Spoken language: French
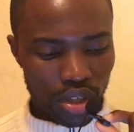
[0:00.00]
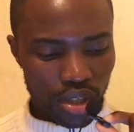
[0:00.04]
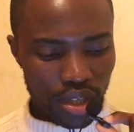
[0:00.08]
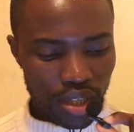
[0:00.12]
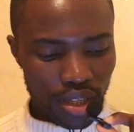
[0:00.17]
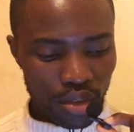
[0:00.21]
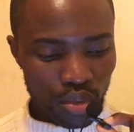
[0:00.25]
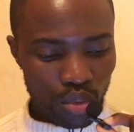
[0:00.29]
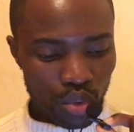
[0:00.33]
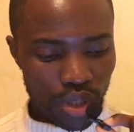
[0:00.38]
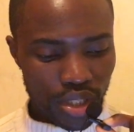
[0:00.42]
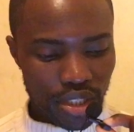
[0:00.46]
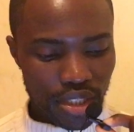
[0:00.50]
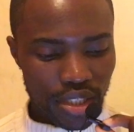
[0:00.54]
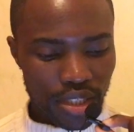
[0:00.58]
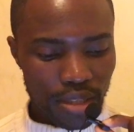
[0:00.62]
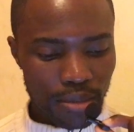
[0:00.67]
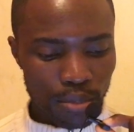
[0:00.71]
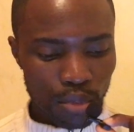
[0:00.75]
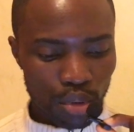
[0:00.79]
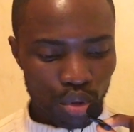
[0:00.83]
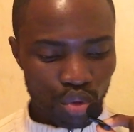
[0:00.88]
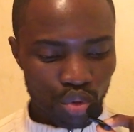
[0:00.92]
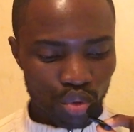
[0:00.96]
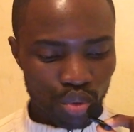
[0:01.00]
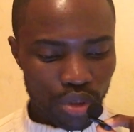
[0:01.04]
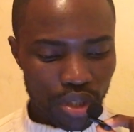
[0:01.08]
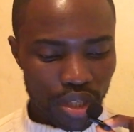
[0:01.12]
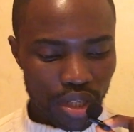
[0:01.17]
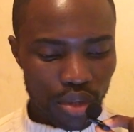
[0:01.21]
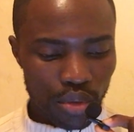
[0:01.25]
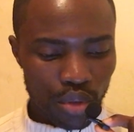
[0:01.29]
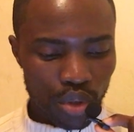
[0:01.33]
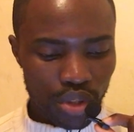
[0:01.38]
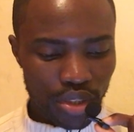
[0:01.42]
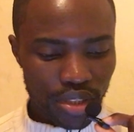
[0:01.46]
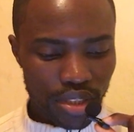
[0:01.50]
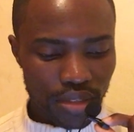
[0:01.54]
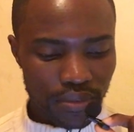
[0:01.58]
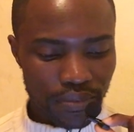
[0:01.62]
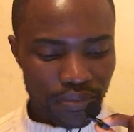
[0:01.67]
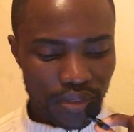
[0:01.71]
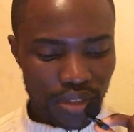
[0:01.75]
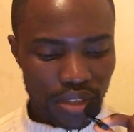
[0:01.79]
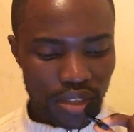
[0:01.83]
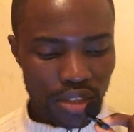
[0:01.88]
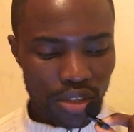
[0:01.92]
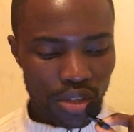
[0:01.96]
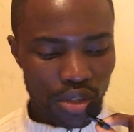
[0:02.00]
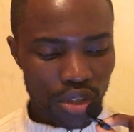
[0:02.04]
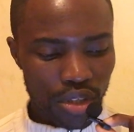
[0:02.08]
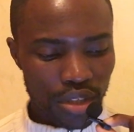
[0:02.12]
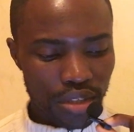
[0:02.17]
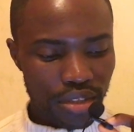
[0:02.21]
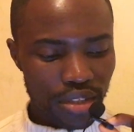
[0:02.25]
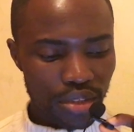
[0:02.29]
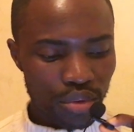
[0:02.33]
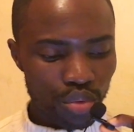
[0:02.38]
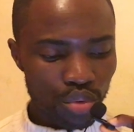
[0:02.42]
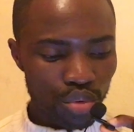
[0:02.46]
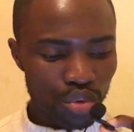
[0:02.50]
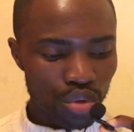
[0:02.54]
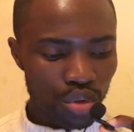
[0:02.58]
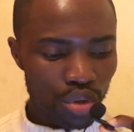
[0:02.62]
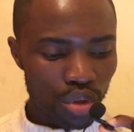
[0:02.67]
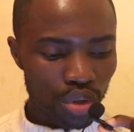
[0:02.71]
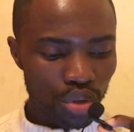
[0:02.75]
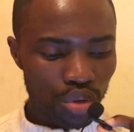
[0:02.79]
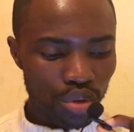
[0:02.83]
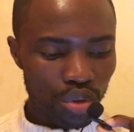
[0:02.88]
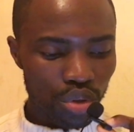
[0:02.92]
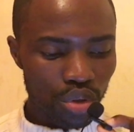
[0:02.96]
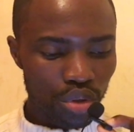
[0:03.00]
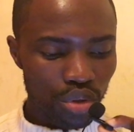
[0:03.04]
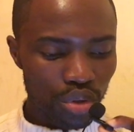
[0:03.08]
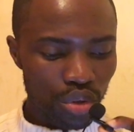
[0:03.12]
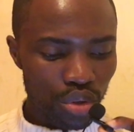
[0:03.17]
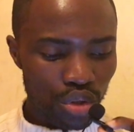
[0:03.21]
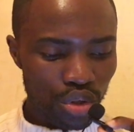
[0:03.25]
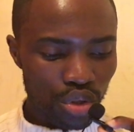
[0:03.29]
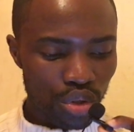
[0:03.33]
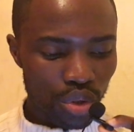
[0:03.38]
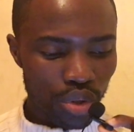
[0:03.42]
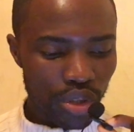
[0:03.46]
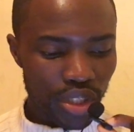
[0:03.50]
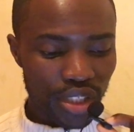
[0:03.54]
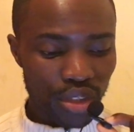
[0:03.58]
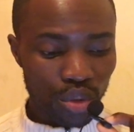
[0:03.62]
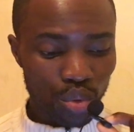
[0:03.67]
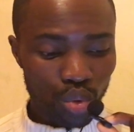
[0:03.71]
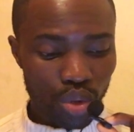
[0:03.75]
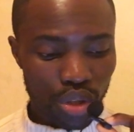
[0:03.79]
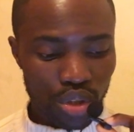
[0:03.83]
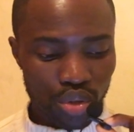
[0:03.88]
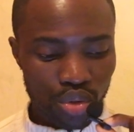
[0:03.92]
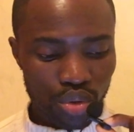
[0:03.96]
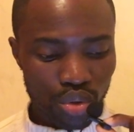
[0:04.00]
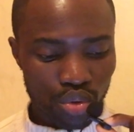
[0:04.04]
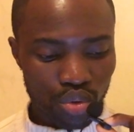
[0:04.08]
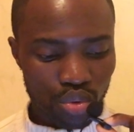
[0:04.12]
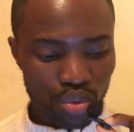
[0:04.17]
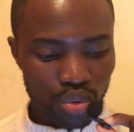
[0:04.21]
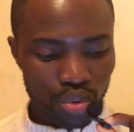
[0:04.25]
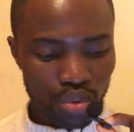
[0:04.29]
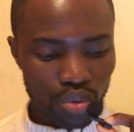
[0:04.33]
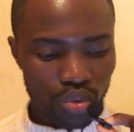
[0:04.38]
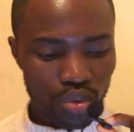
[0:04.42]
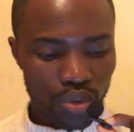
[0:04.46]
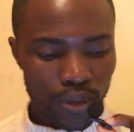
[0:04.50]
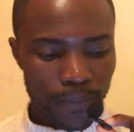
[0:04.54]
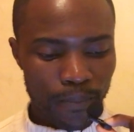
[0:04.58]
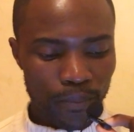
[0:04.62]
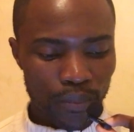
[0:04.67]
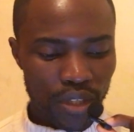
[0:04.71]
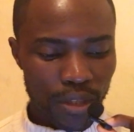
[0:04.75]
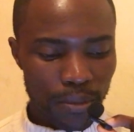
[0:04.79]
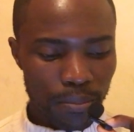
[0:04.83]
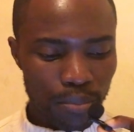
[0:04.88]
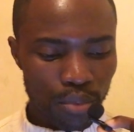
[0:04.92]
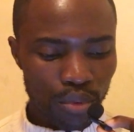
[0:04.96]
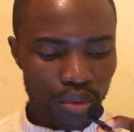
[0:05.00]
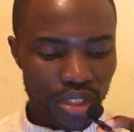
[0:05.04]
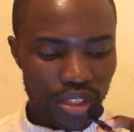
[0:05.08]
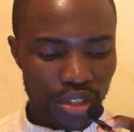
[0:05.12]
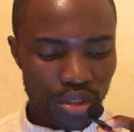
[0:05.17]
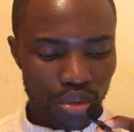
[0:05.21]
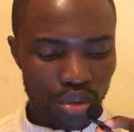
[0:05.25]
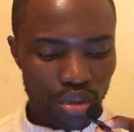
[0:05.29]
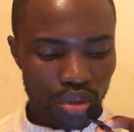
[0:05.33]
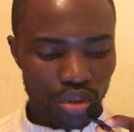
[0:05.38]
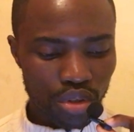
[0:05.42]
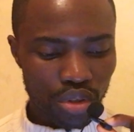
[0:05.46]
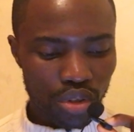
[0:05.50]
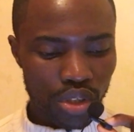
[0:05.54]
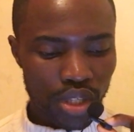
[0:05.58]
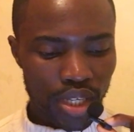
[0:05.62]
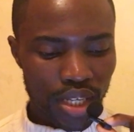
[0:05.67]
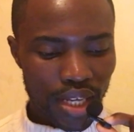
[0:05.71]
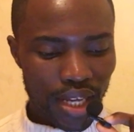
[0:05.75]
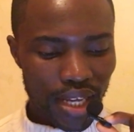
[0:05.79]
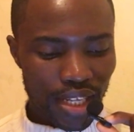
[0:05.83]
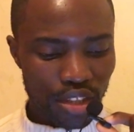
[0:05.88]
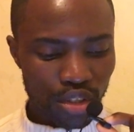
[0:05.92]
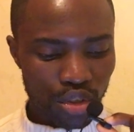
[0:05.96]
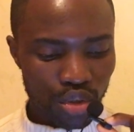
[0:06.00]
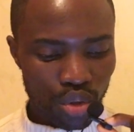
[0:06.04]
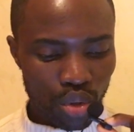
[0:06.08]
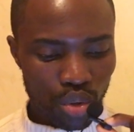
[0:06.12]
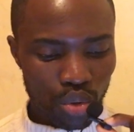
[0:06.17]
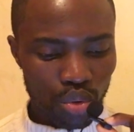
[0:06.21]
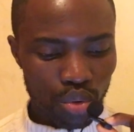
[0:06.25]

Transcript: Un loyer mensuel dans cette ville se situe entre 200 et 300 euros et peut descendre à 100